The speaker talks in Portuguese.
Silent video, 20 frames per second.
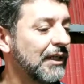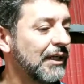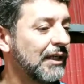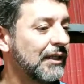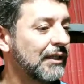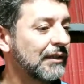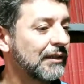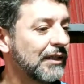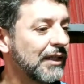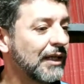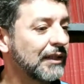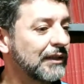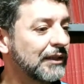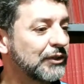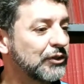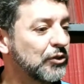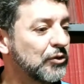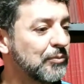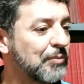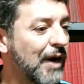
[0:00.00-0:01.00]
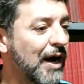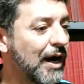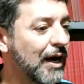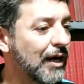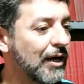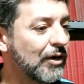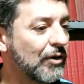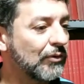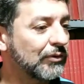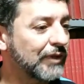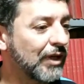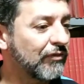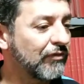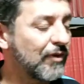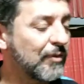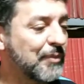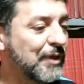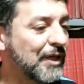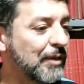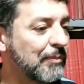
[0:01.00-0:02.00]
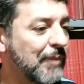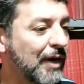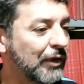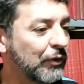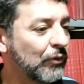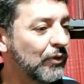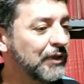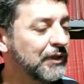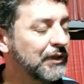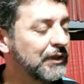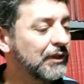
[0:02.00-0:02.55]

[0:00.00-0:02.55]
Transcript: Trata-se do barracão da família Baroni,